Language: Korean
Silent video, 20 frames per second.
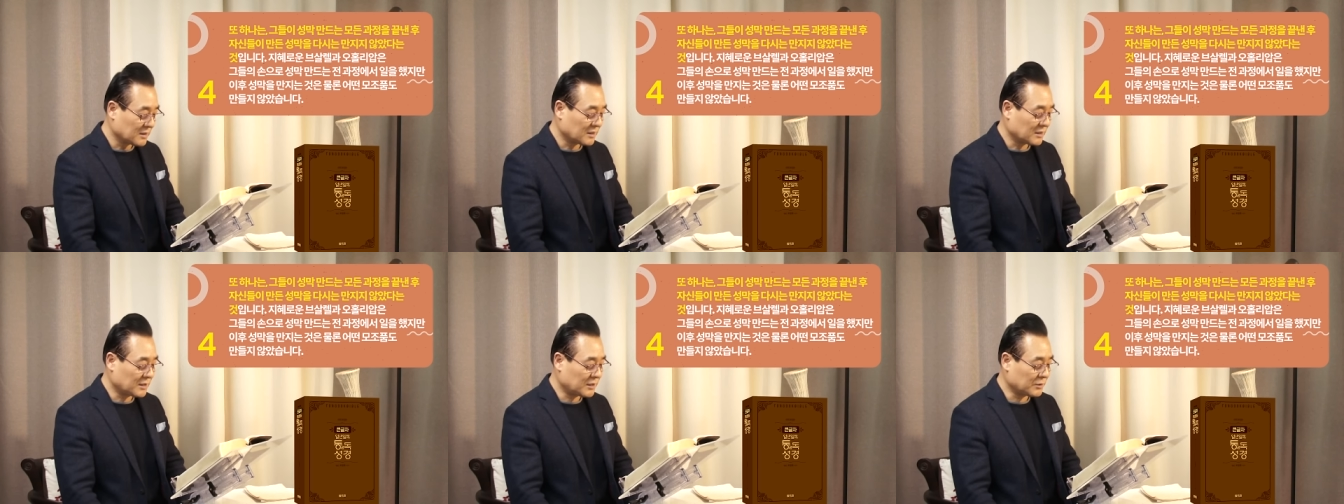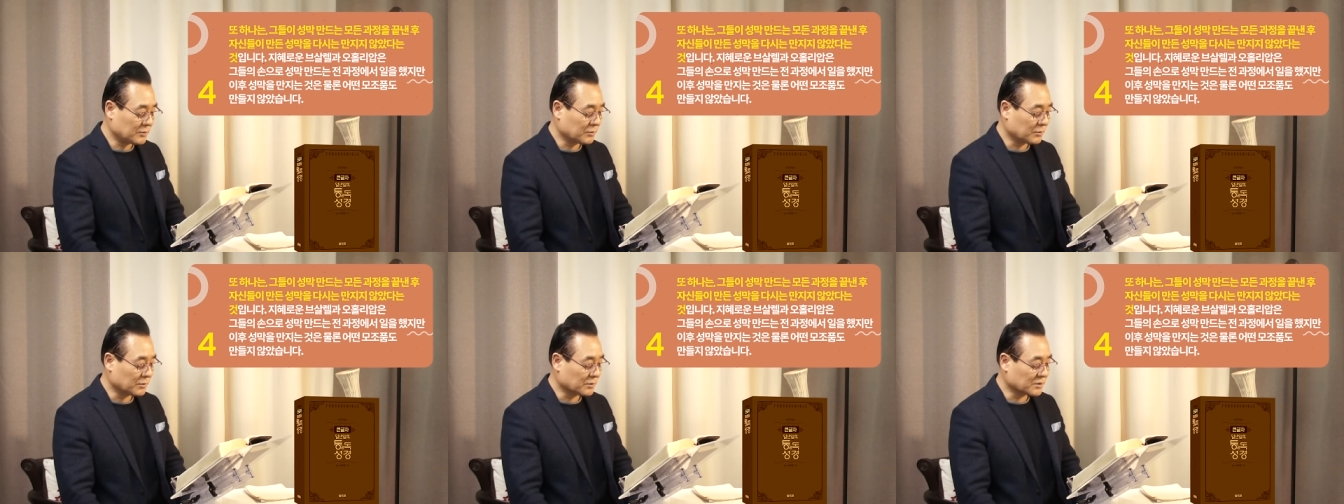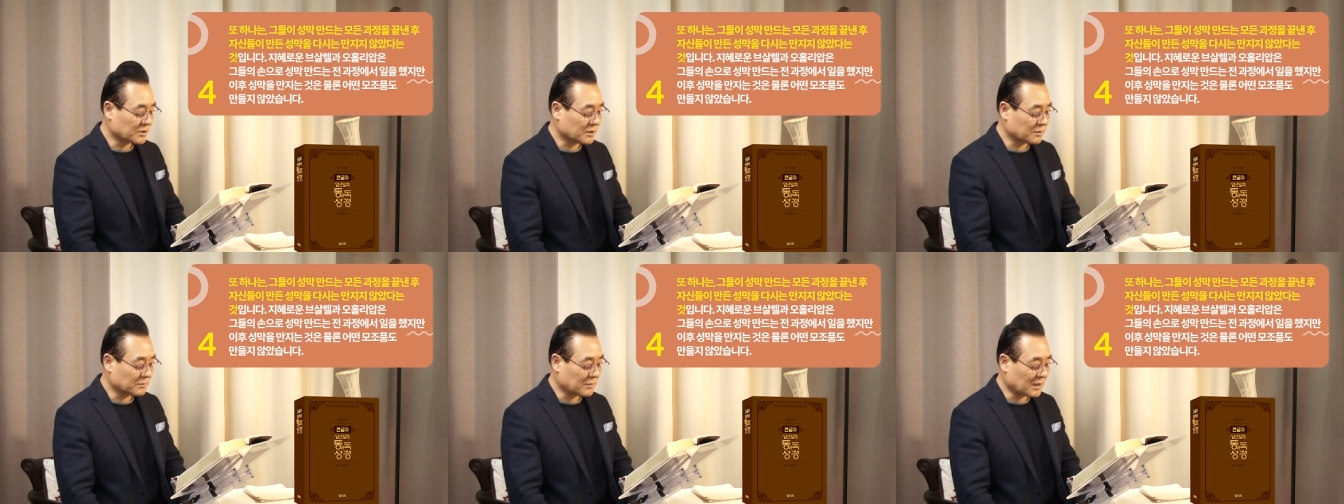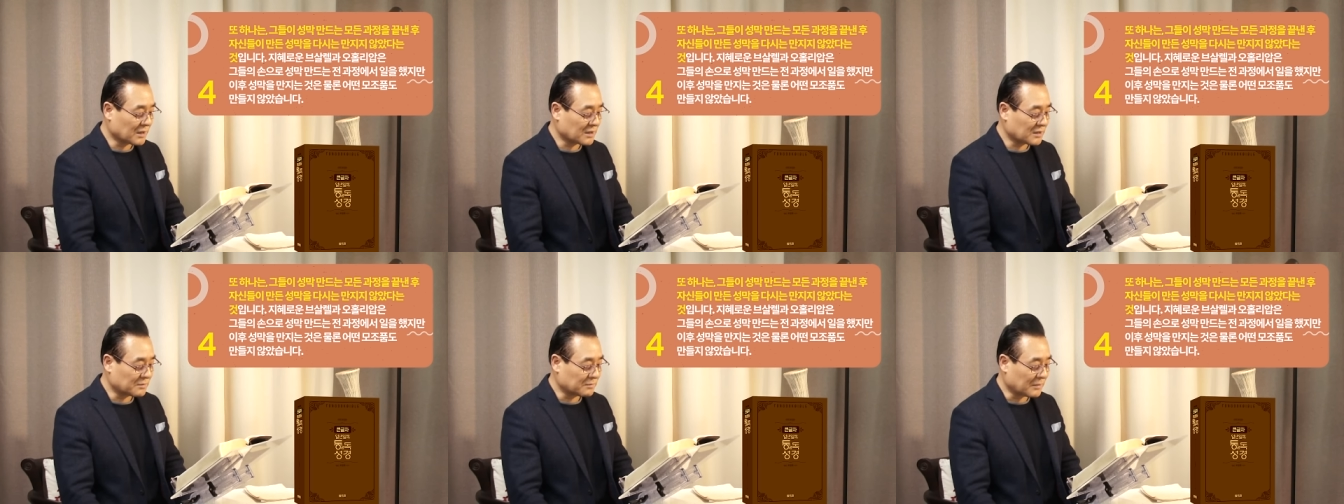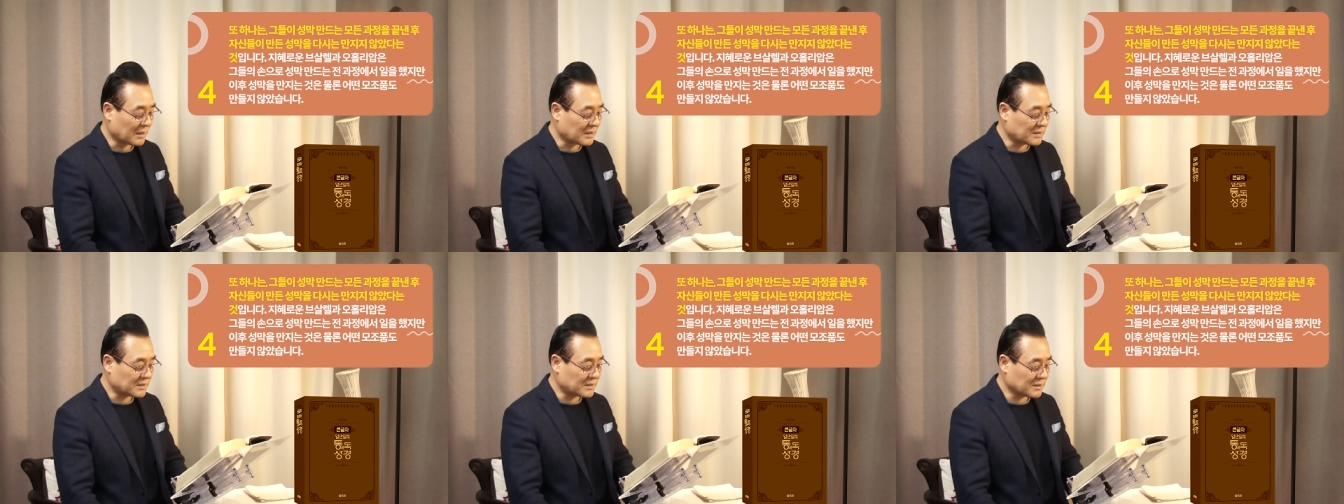이후 성막을
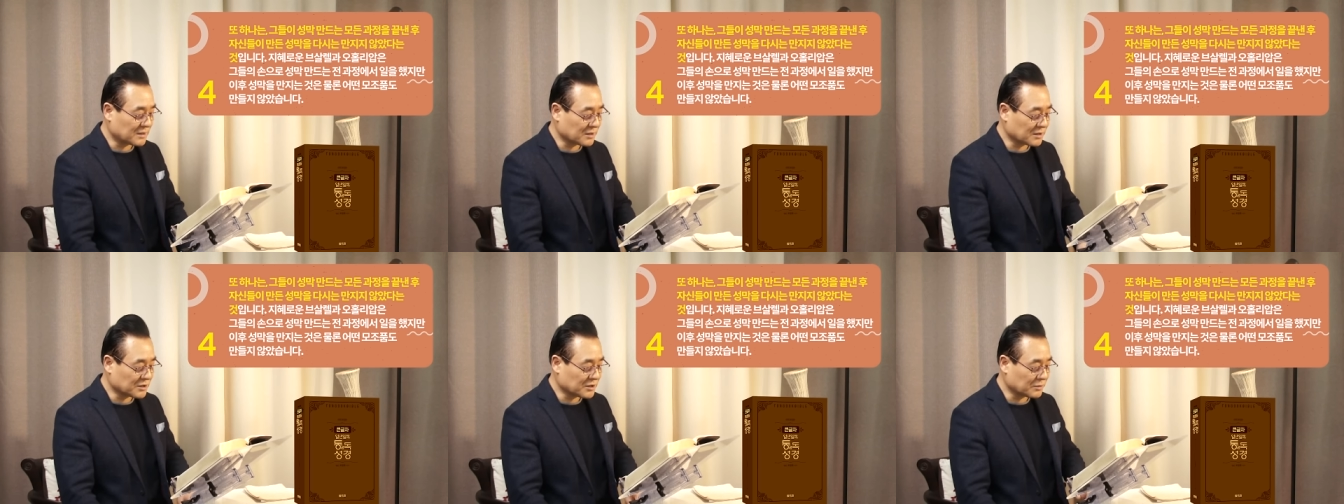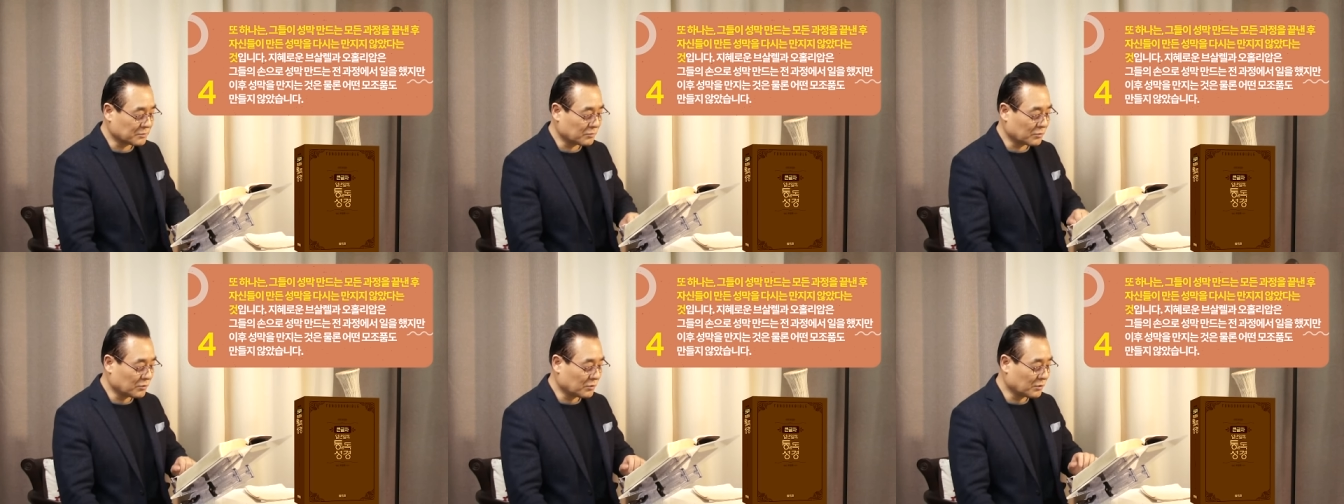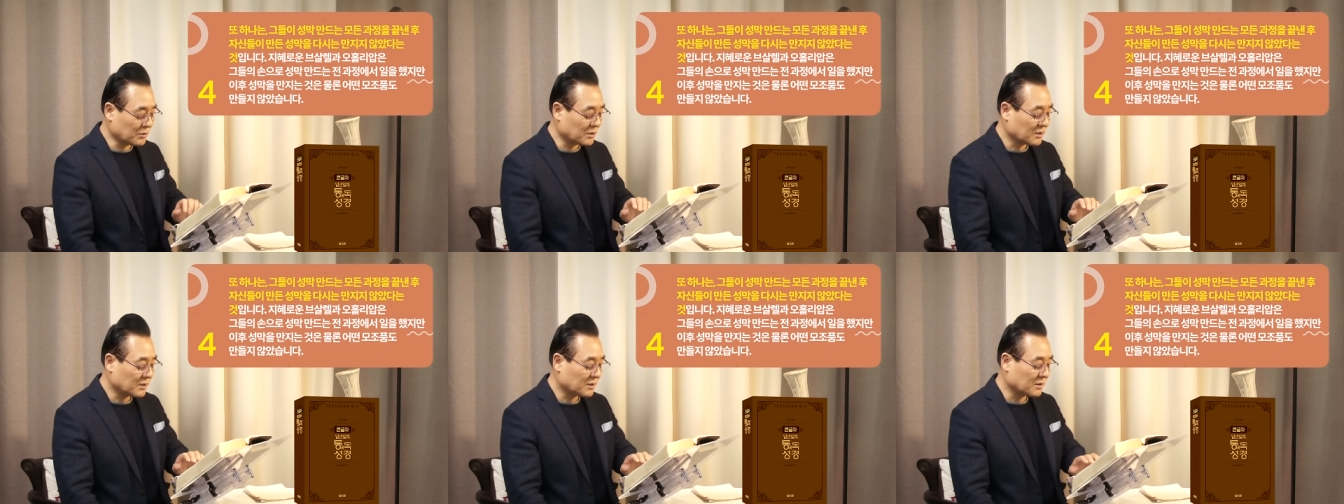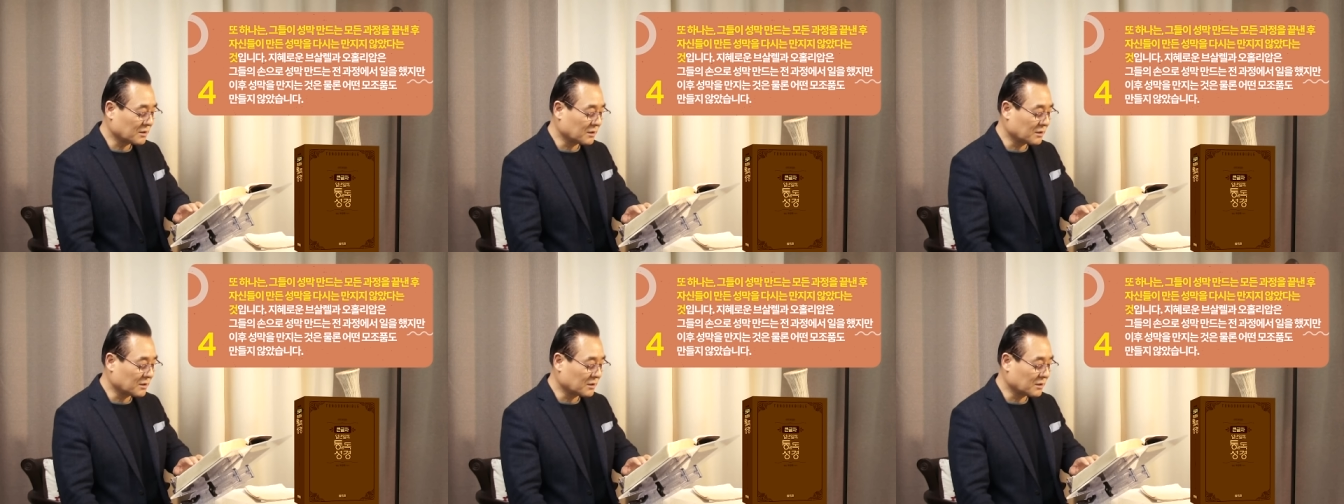만지는 것은 물론